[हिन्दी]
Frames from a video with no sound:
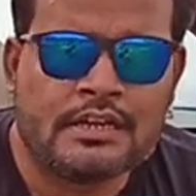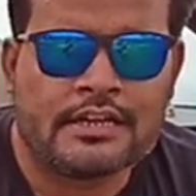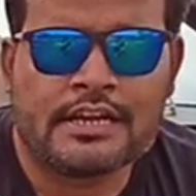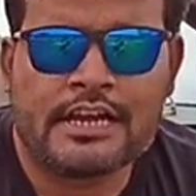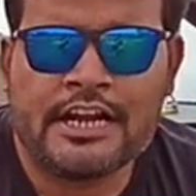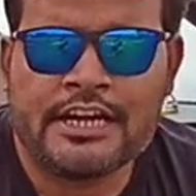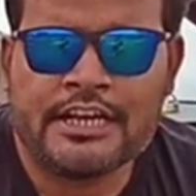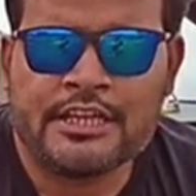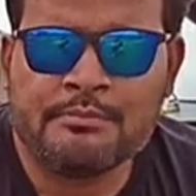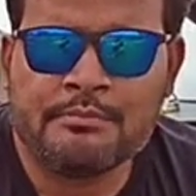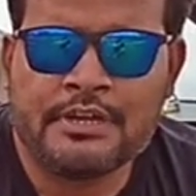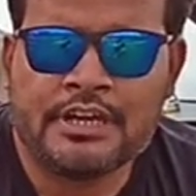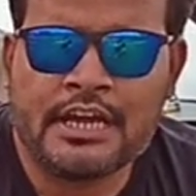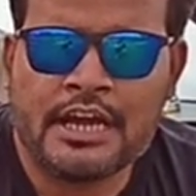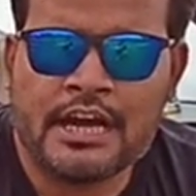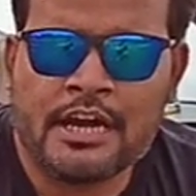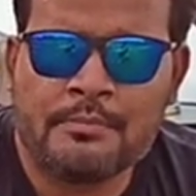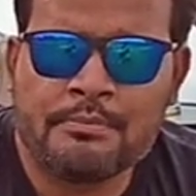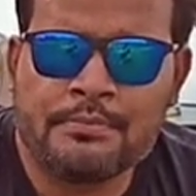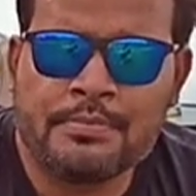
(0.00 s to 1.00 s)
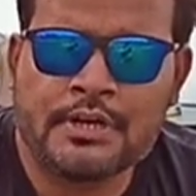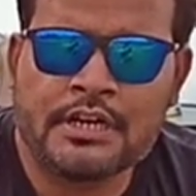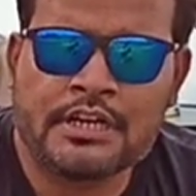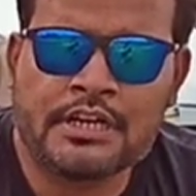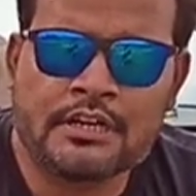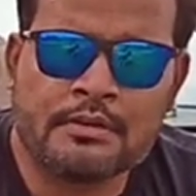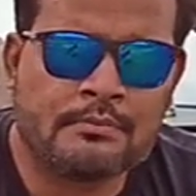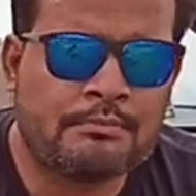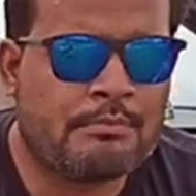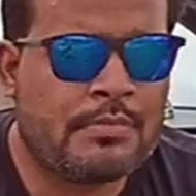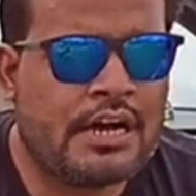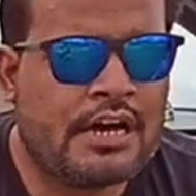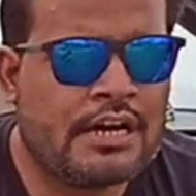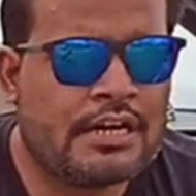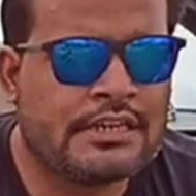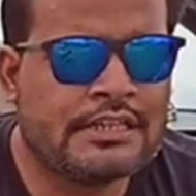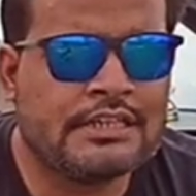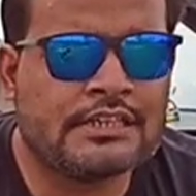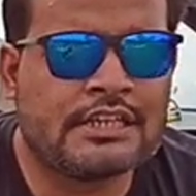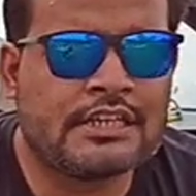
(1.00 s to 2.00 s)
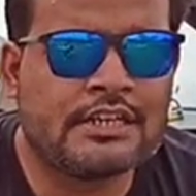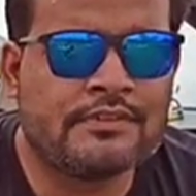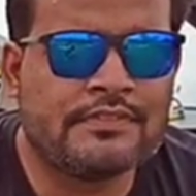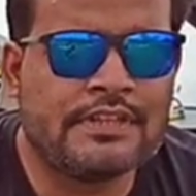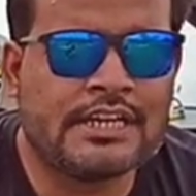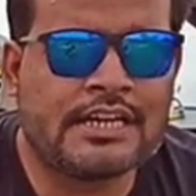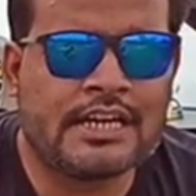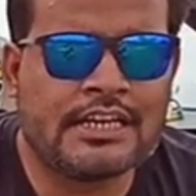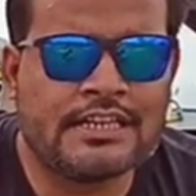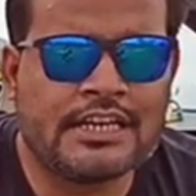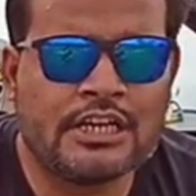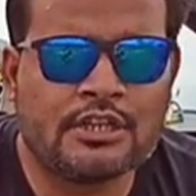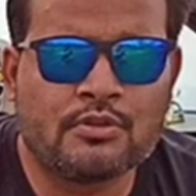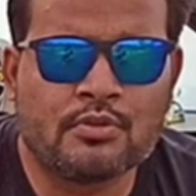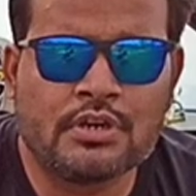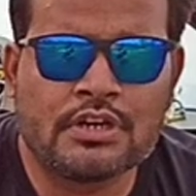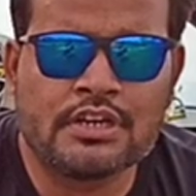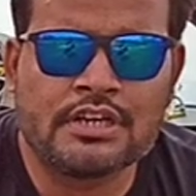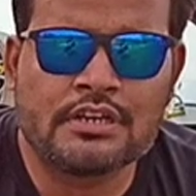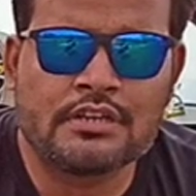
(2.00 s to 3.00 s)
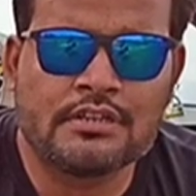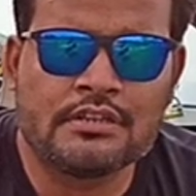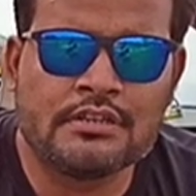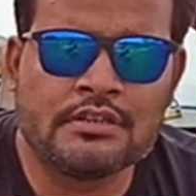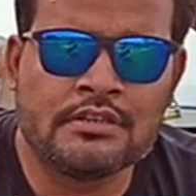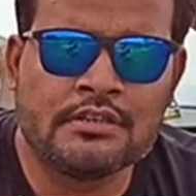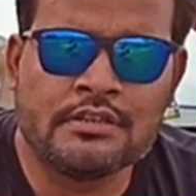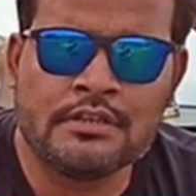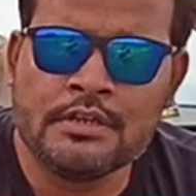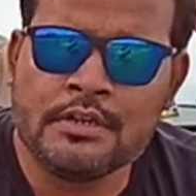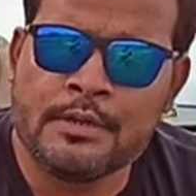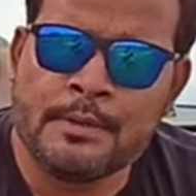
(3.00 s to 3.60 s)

गाड़ी में आप अगर बाहर की तरफ देखा जाए तो अगर